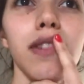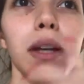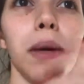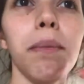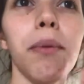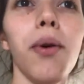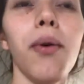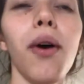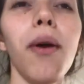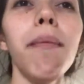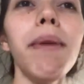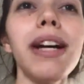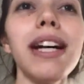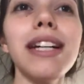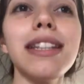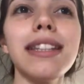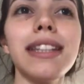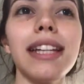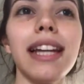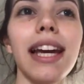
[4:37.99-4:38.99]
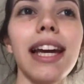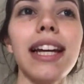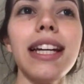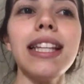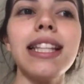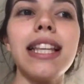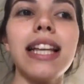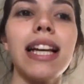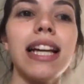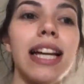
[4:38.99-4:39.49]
meu ômega 3